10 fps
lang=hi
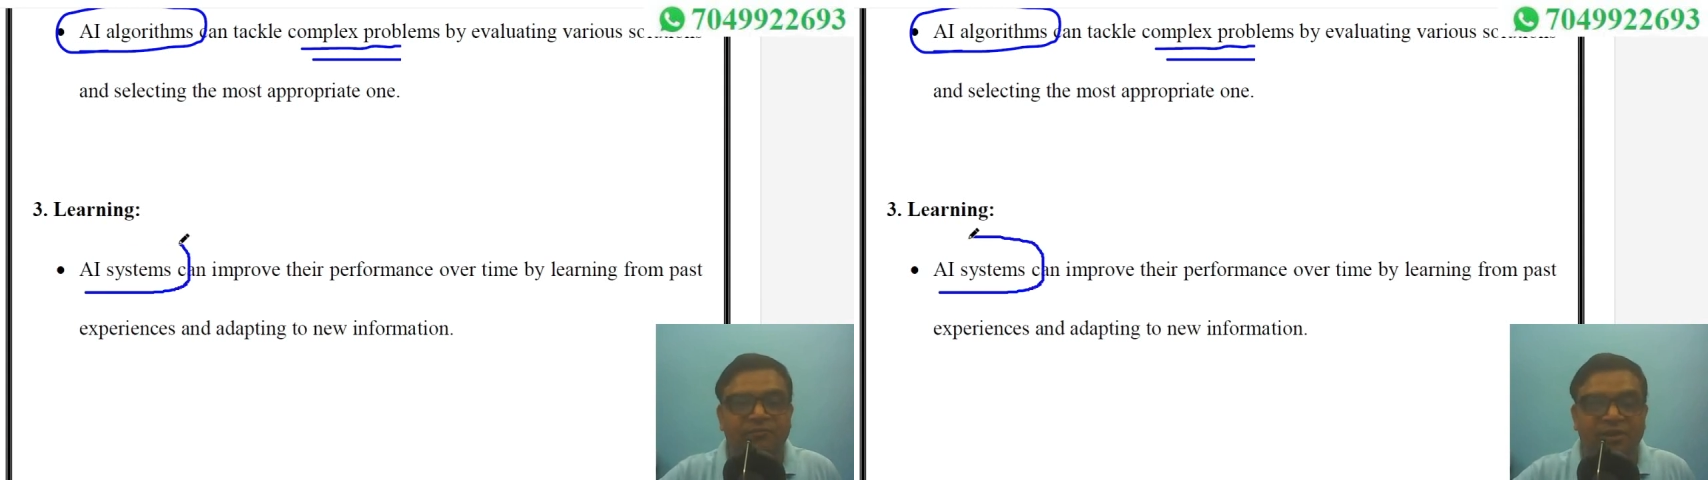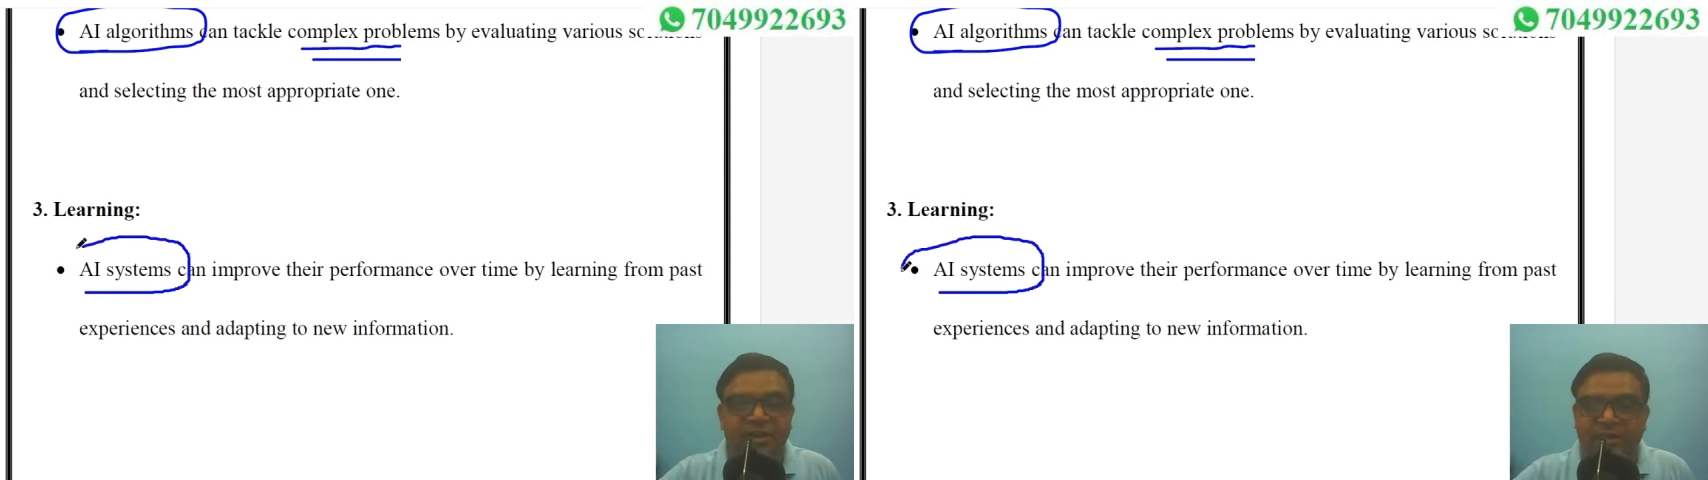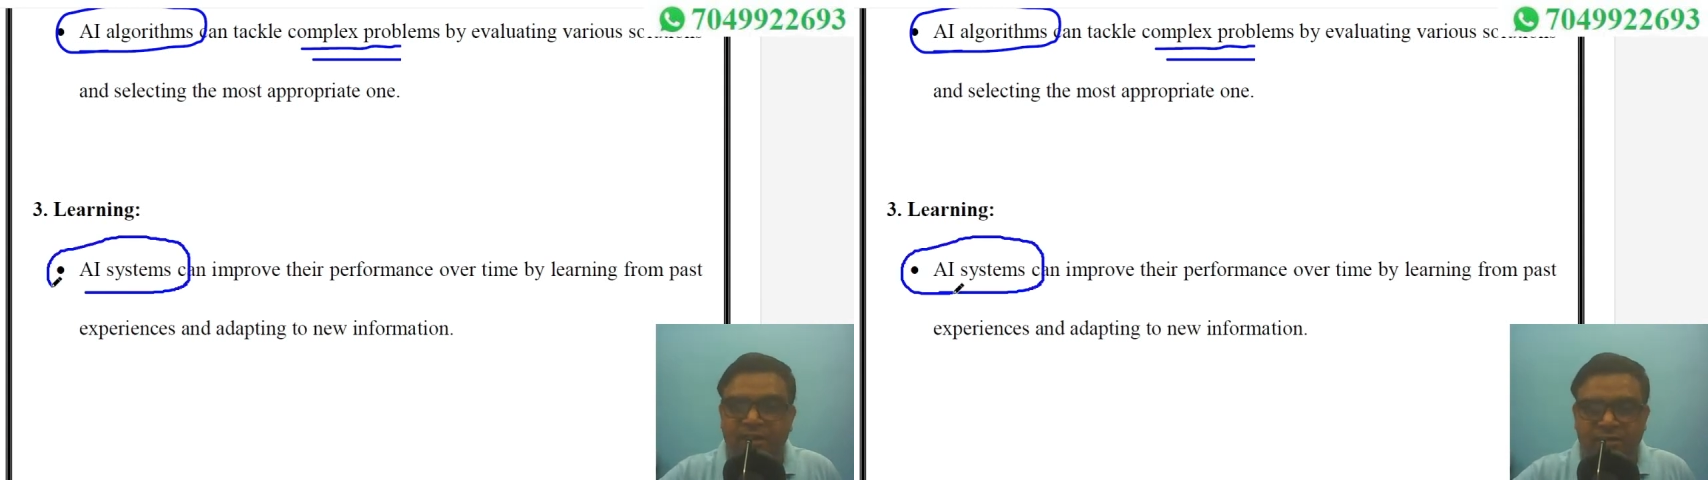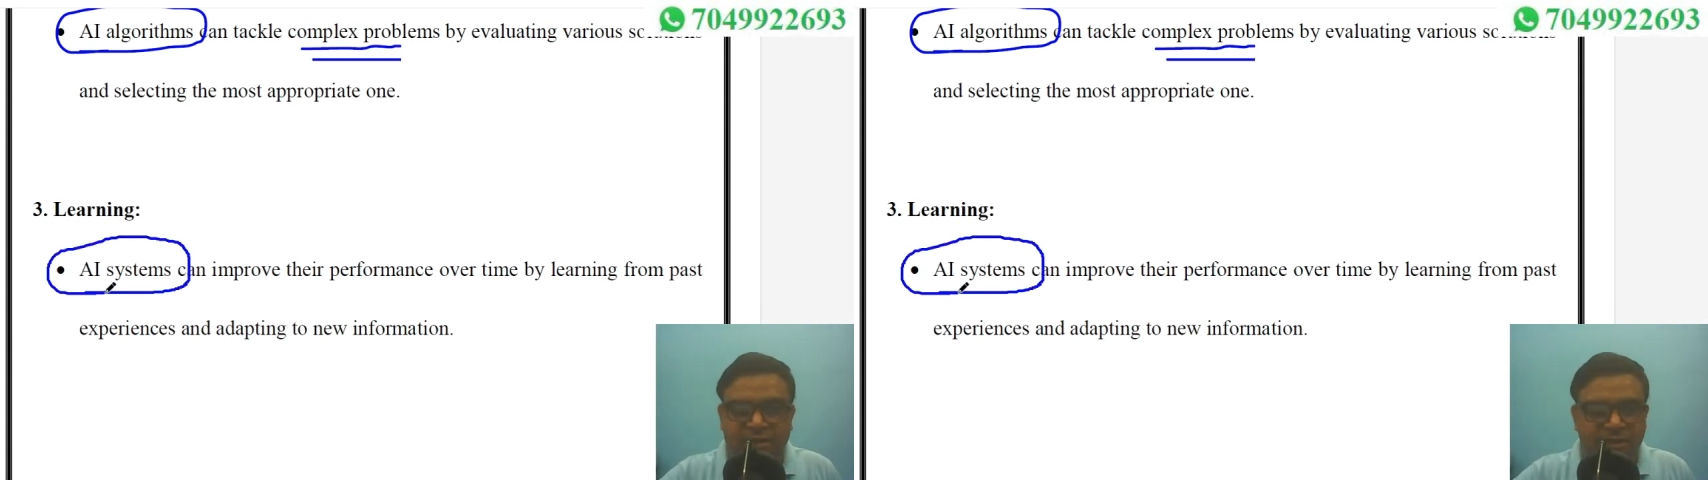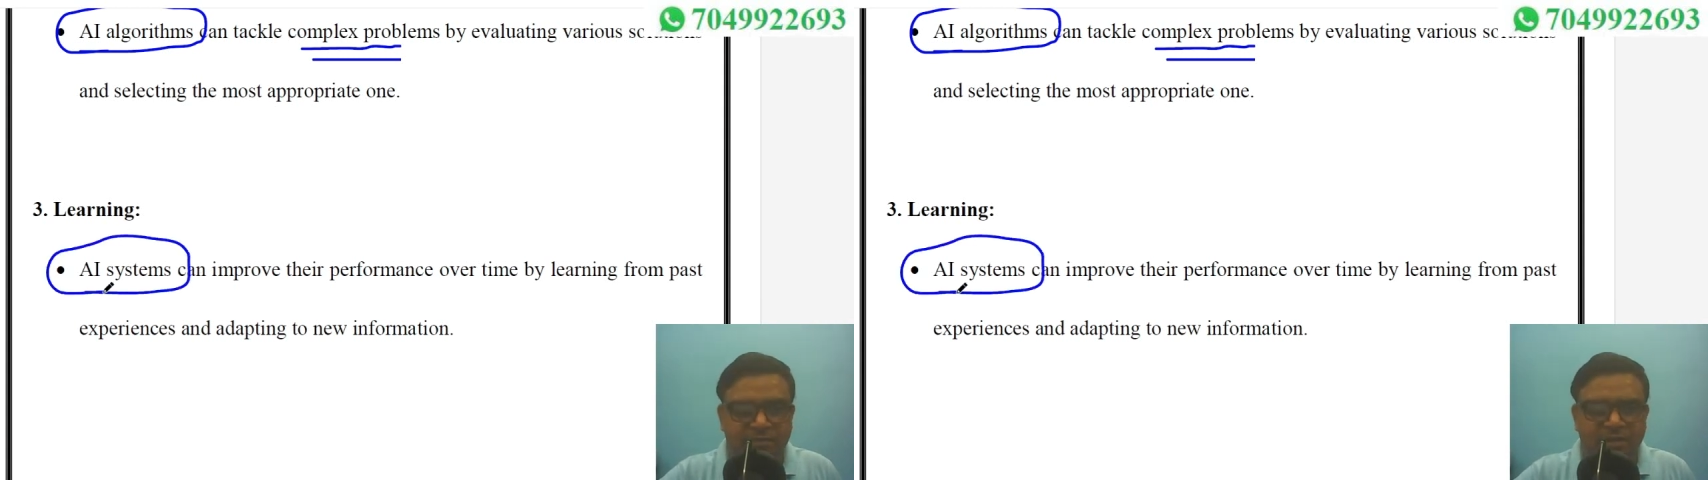फीड
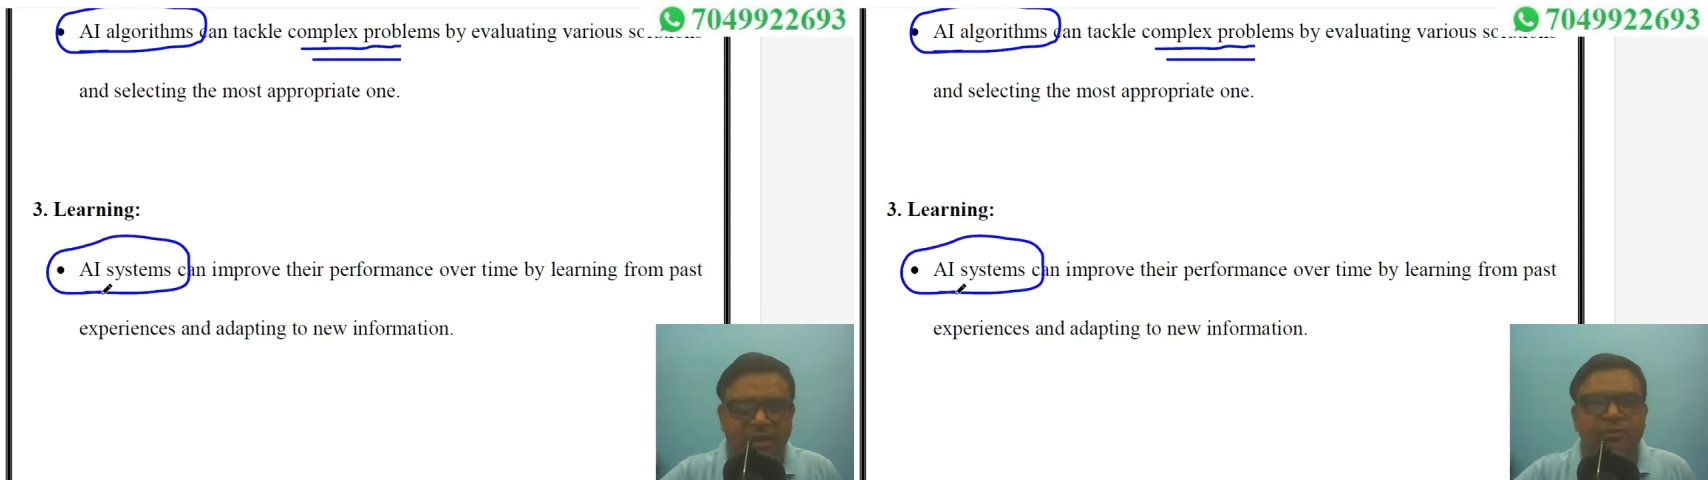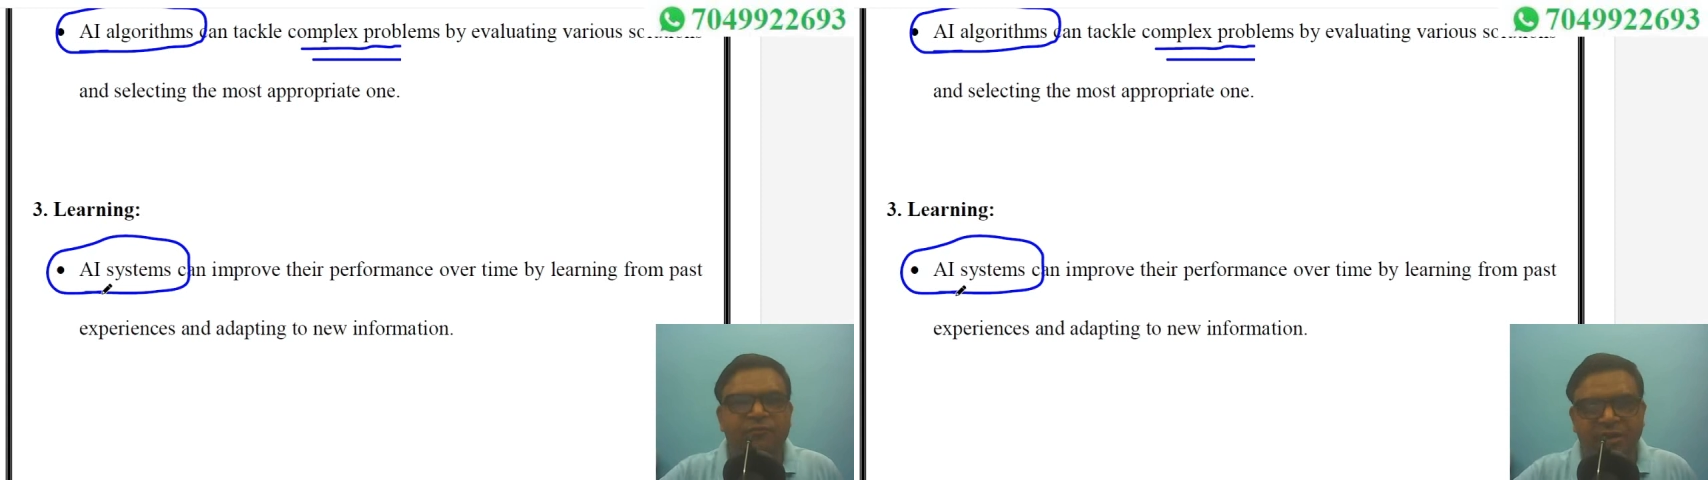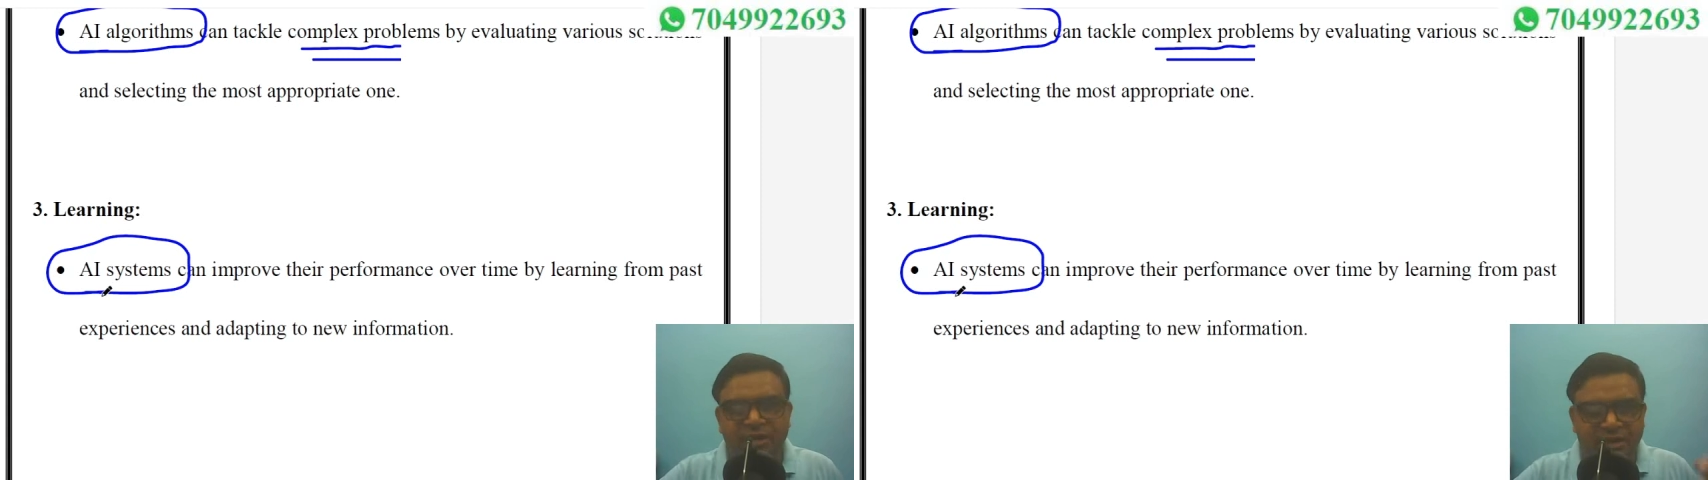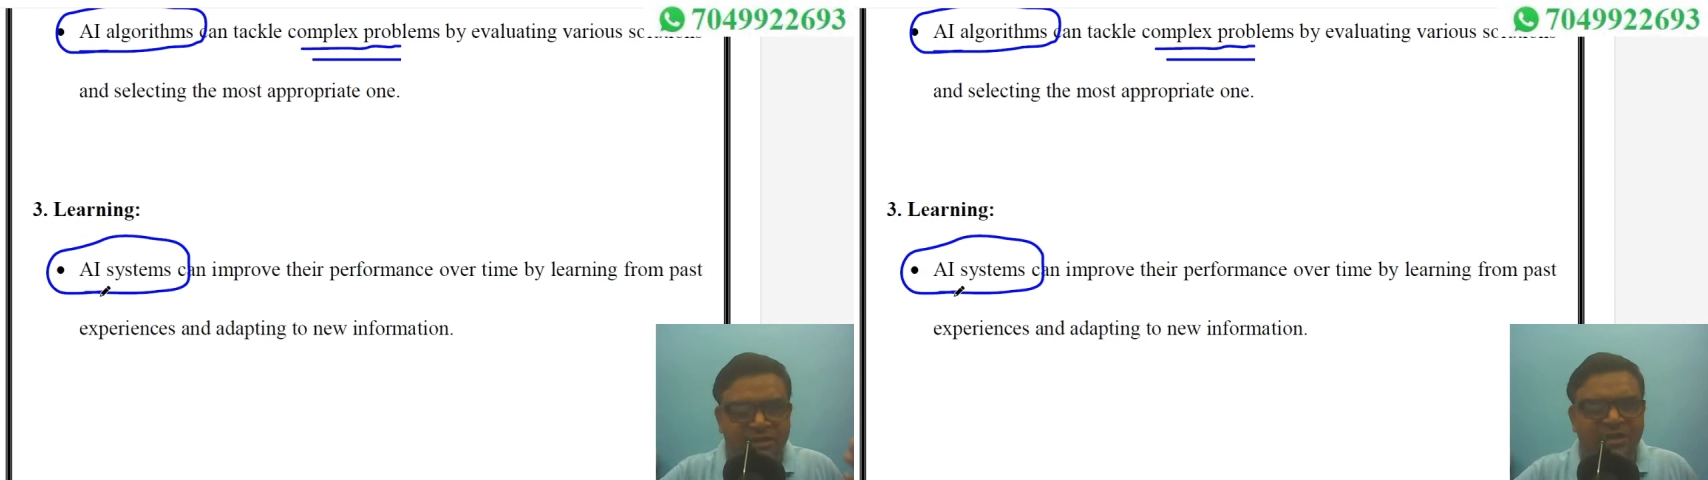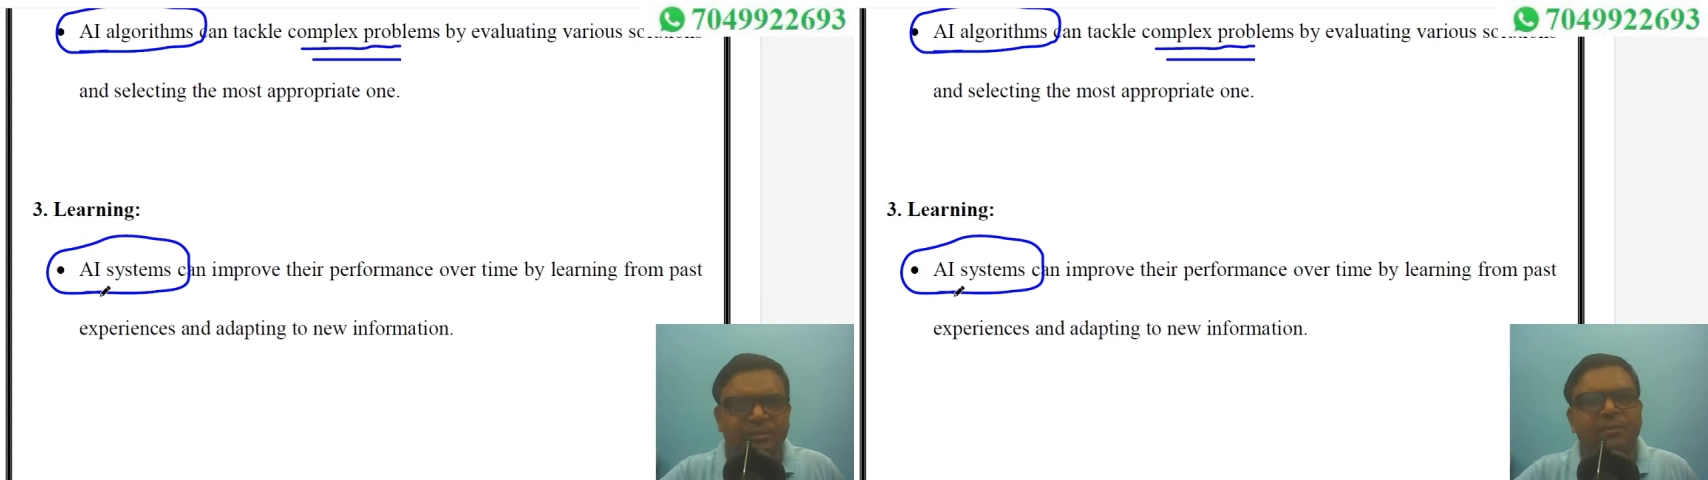करता है फीड
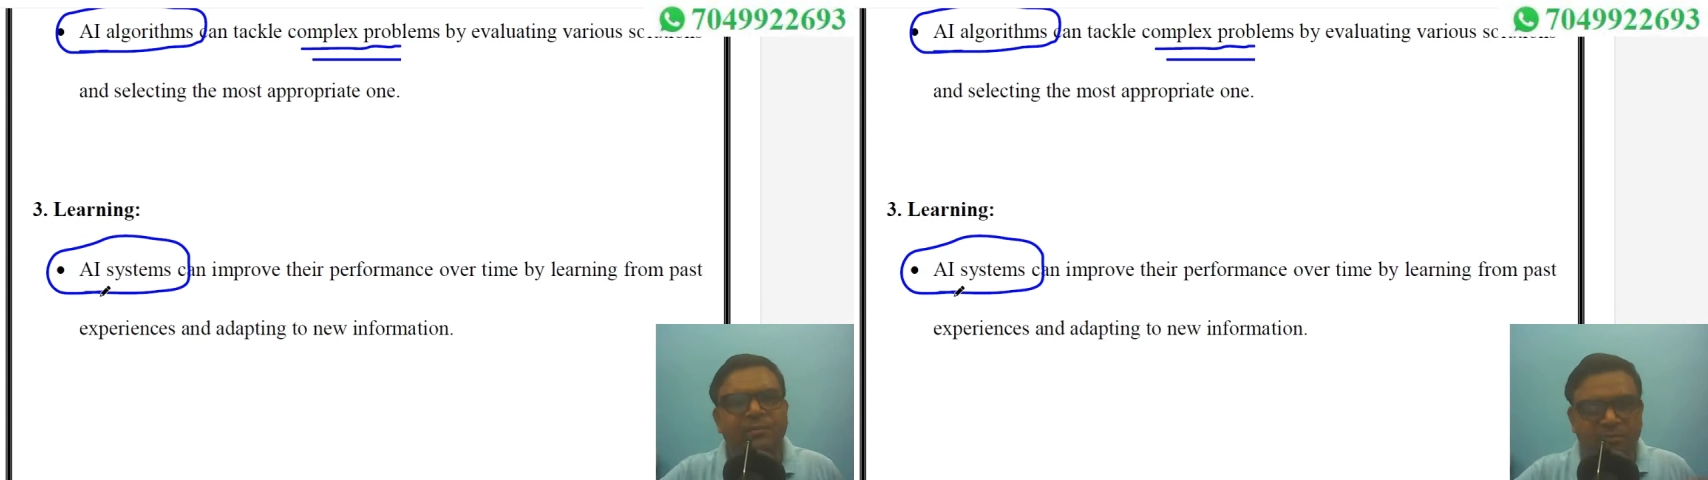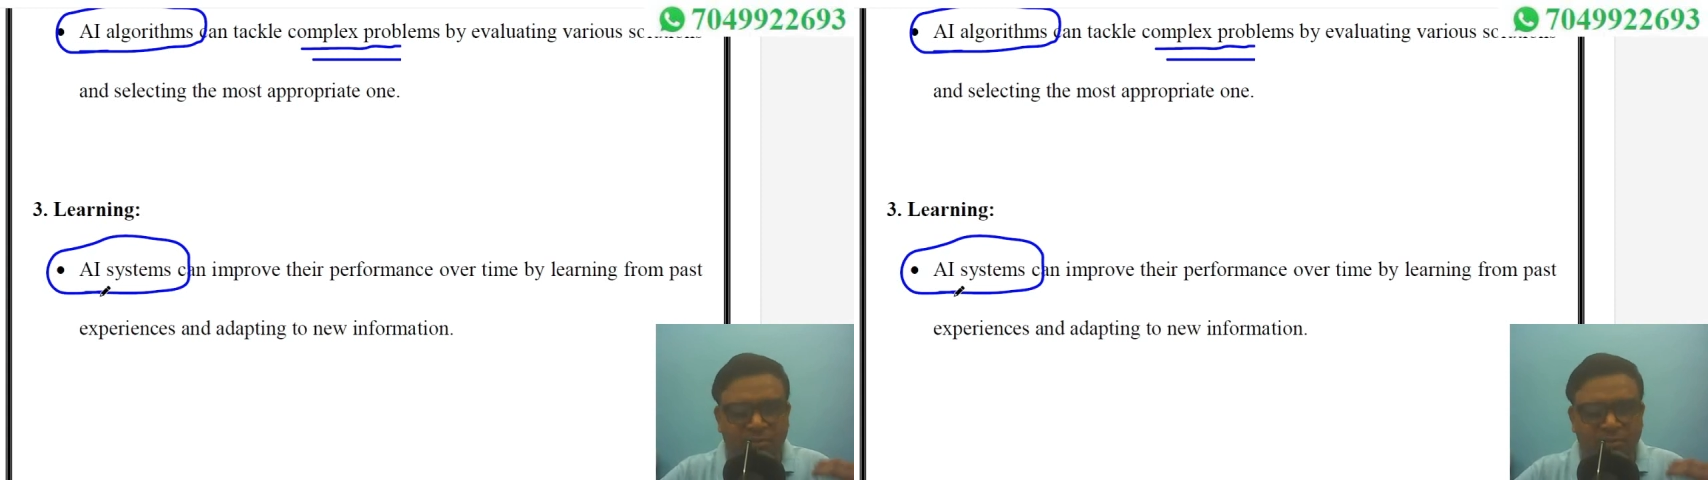करता है मतलब